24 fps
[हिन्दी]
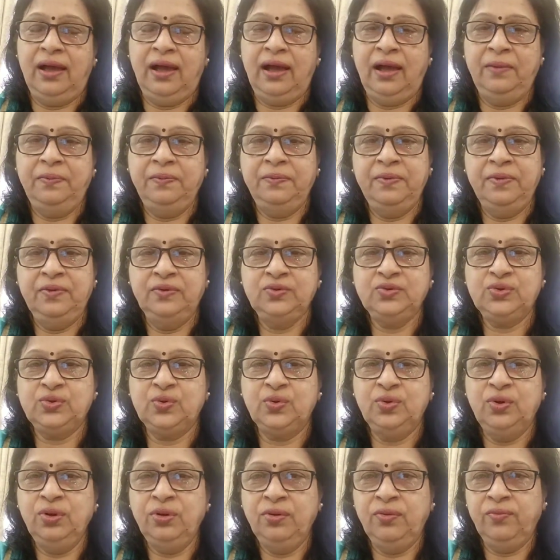आप
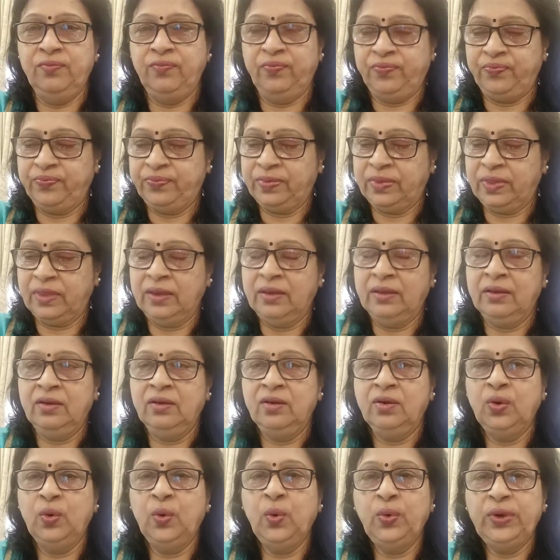उसको
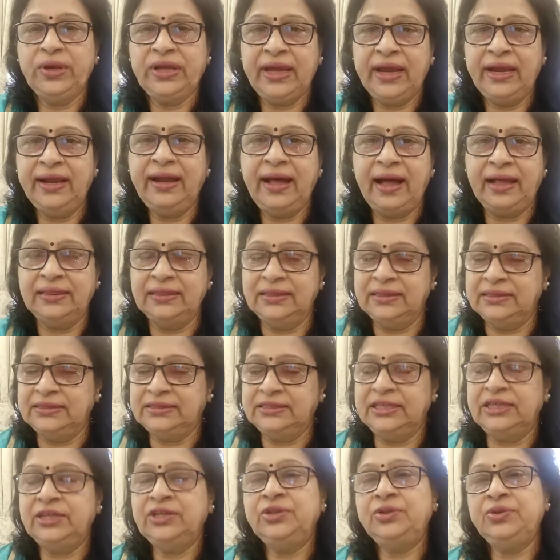कूट के डाल
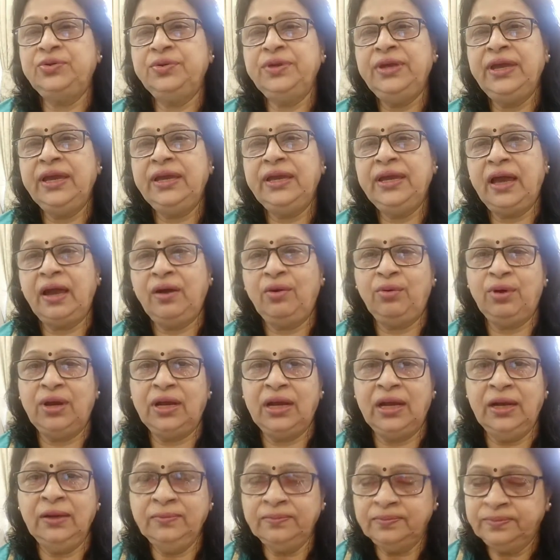दीजिए तो ये क्या होगा
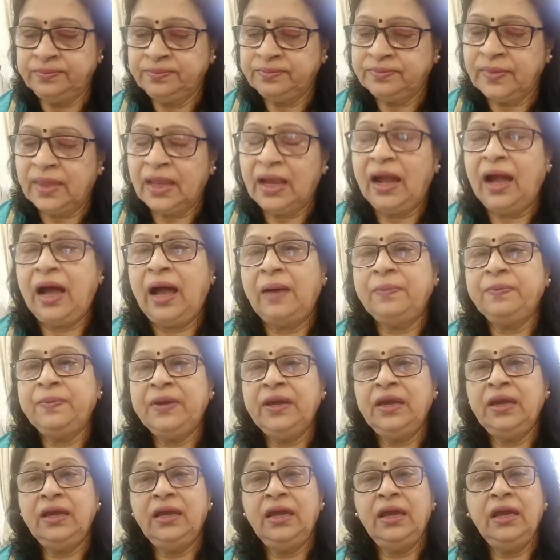ना
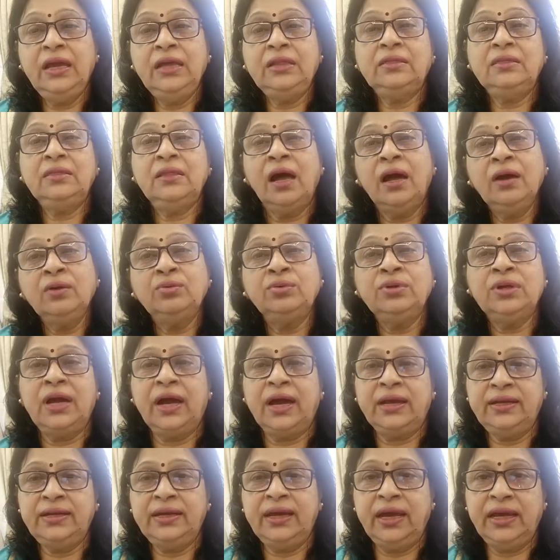आपके ये इतना
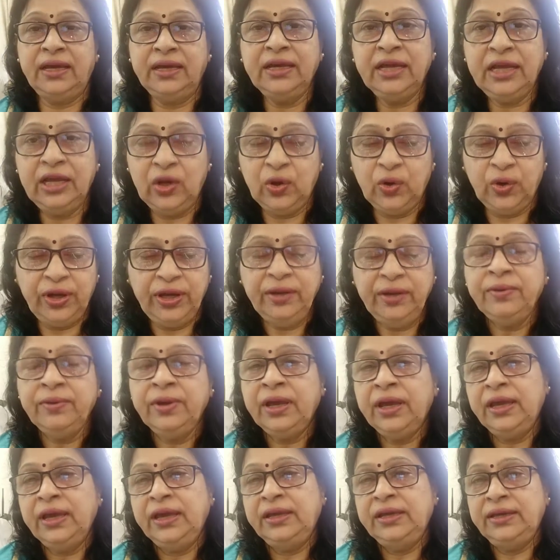गुणकारी है ये गिलोय
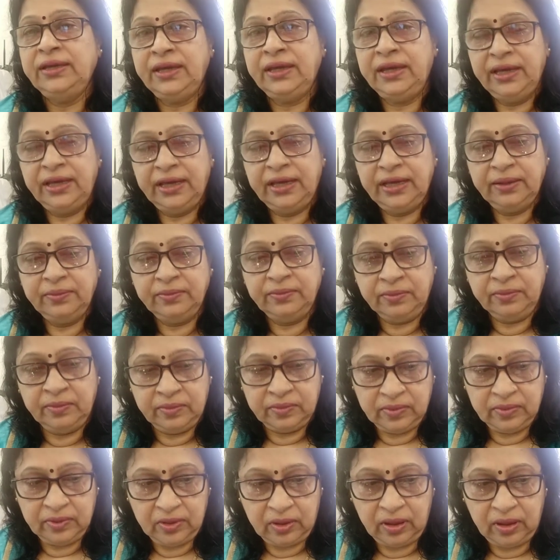ये
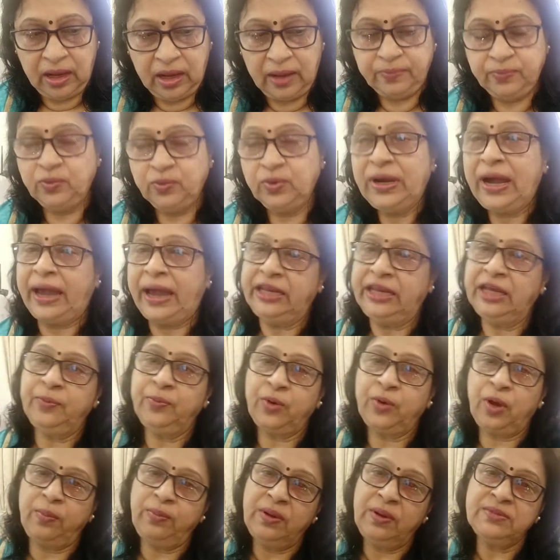आप गायनिक
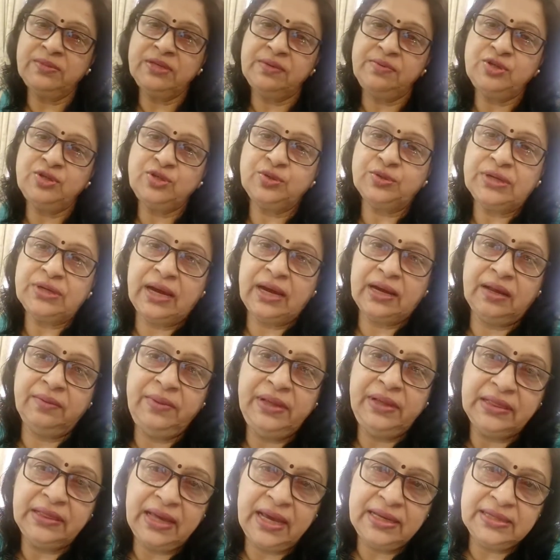प्रॉब्लम से भी छुटकारा
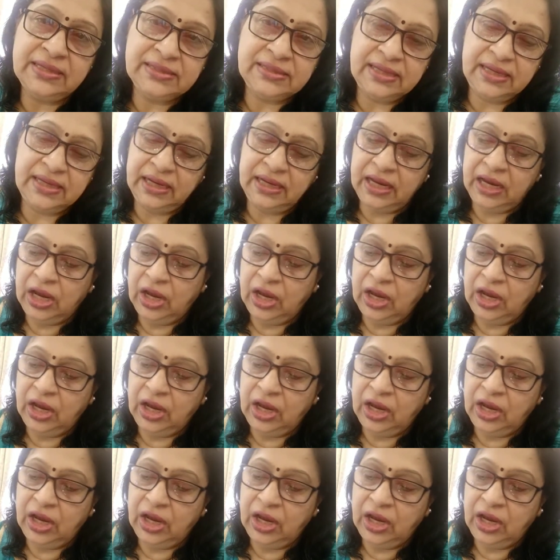मिलता है इससे